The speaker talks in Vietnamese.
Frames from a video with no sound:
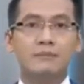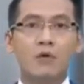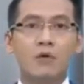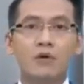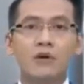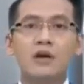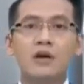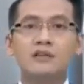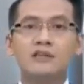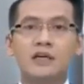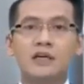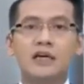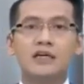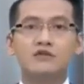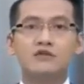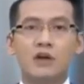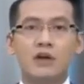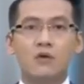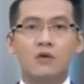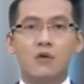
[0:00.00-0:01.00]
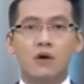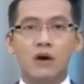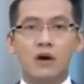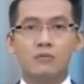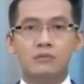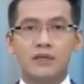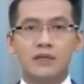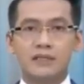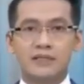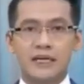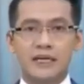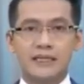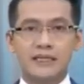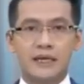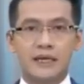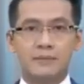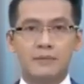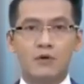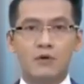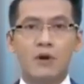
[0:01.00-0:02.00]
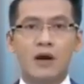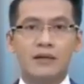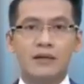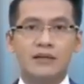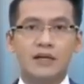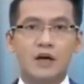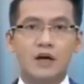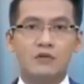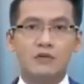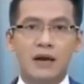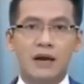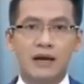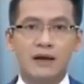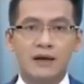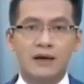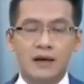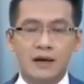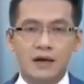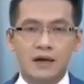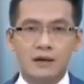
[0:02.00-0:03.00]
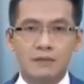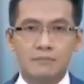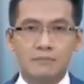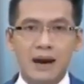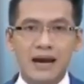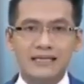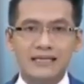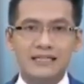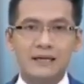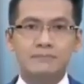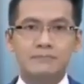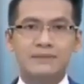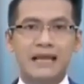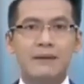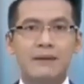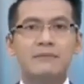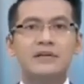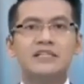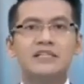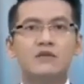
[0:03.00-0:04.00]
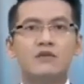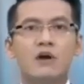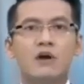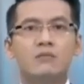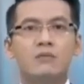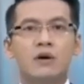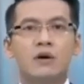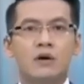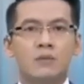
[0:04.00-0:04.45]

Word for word: 4 cơ sở kinh doanh của công ty trách nhiệm hữu hạn Deaura hơn 380 triệu đồng,